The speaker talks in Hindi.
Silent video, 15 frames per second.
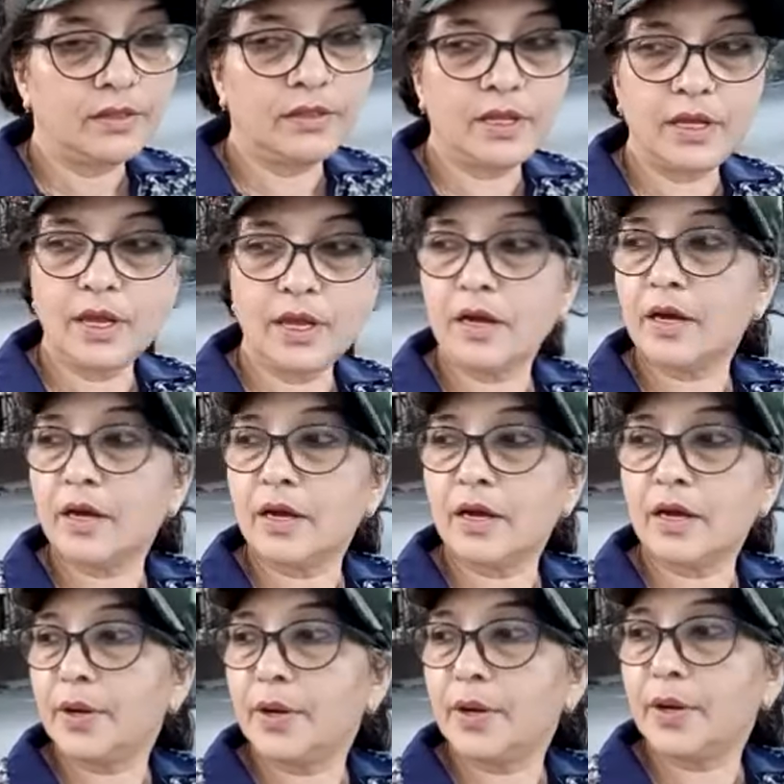दया कर
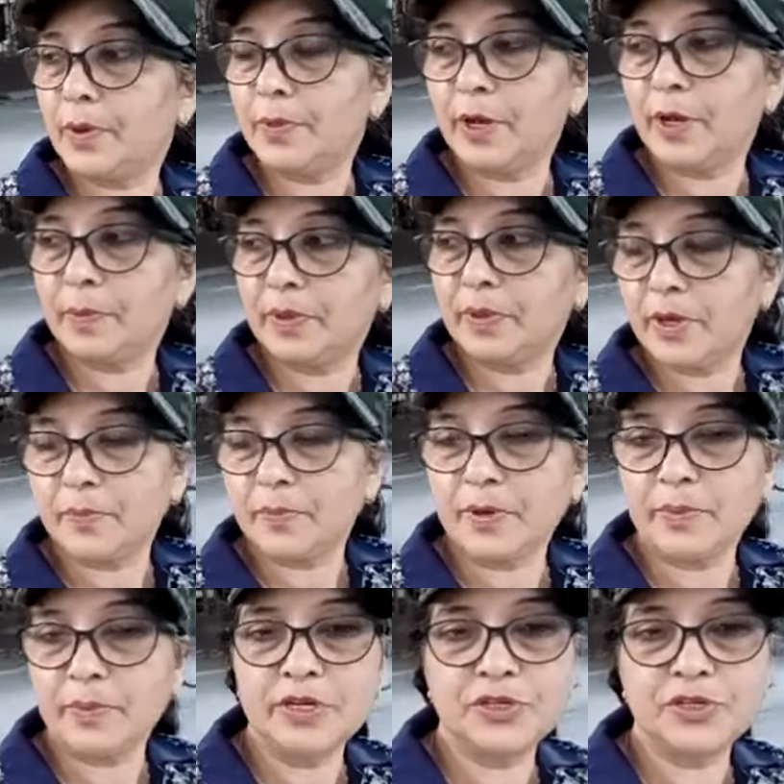उनके ऊपर मेरे पिता
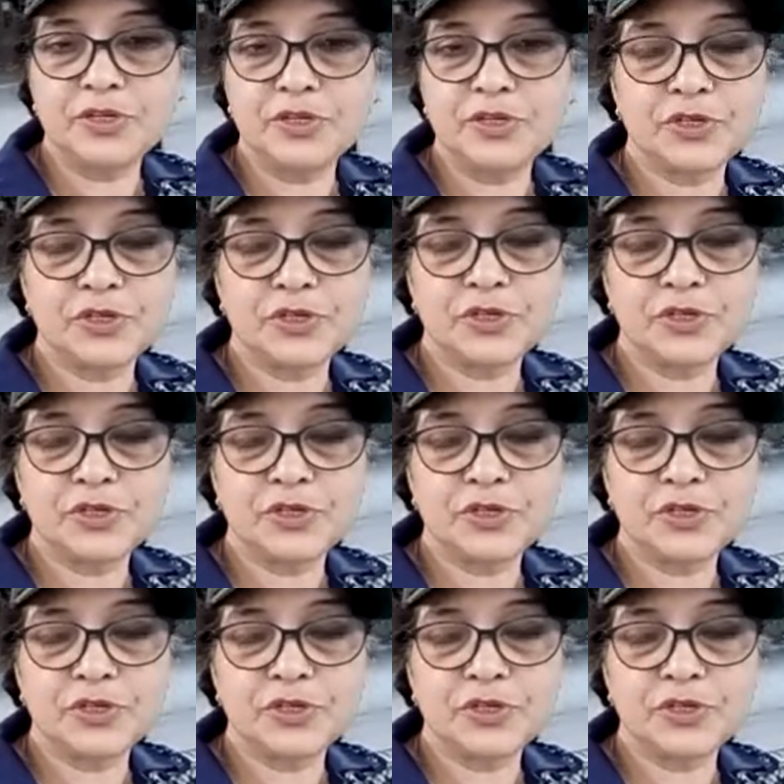परमेश्वर